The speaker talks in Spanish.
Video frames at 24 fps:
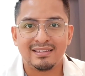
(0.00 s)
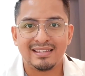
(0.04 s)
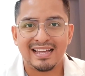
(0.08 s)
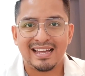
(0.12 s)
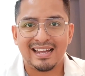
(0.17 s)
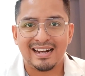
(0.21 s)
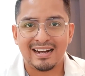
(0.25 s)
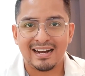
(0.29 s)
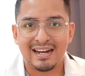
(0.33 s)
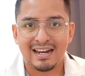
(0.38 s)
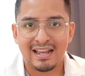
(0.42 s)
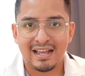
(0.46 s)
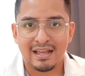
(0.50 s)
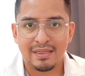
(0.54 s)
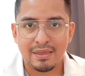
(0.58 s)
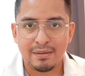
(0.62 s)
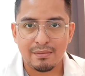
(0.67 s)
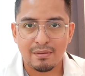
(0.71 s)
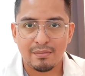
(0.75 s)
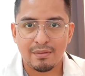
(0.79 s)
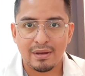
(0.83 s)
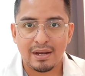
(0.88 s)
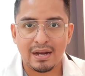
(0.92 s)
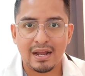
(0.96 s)
darle
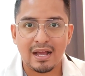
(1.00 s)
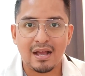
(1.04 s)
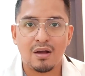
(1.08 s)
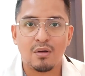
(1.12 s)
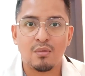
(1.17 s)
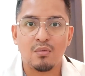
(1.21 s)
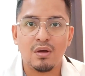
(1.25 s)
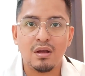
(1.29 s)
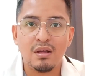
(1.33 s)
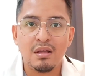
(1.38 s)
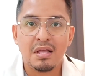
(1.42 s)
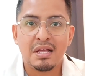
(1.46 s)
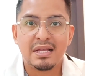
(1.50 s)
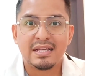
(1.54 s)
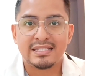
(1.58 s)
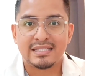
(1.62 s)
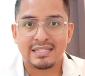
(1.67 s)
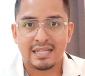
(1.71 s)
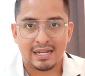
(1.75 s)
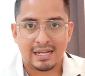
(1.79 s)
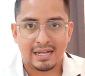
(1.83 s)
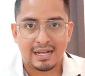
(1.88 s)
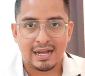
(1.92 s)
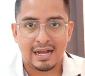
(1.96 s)
de beber agua,
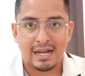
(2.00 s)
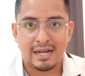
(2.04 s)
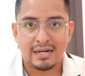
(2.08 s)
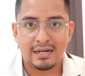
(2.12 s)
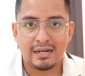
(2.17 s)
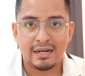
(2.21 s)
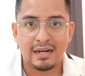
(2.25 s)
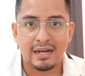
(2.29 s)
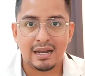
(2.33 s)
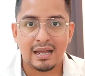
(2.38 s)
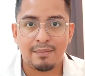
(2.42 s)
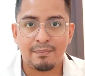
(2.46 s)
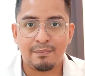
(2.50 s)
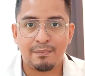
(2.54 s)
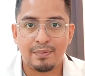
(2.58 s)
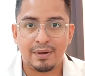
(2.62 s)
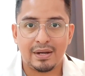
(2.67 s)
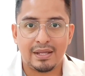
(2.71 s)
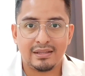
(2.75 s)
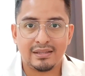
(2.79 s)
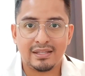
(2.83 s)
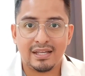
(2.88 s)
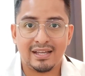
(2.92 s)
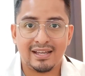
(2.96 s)
sacarle las
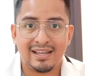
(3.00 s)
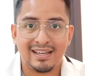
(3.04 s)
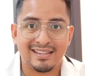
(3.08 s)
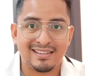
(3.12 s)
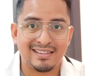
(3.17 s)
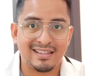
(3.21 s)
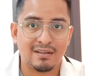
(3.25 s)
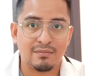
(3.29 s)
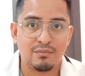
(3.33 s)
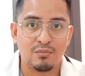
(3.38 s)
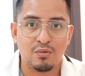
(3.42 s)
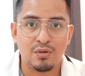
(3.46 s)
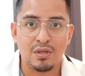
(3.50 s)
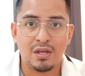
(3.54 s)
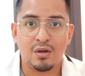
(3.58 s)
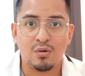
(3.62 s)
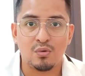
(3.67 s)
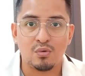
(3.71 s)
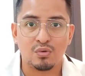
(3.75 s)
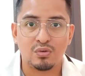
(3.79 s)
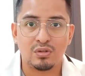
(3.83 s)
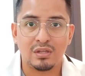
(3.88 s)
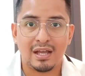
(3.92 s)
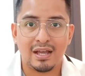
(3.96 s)
prendas que están muy
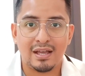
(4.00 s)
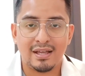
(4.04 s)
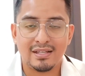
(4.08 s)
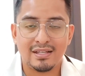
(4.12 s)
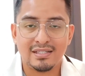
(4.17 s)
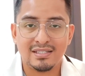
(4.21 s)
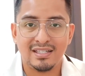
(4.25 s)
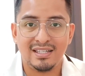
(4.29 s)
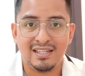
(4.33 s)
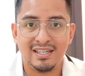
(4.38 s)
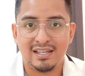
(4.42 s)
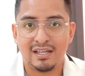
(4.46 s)
ajustadas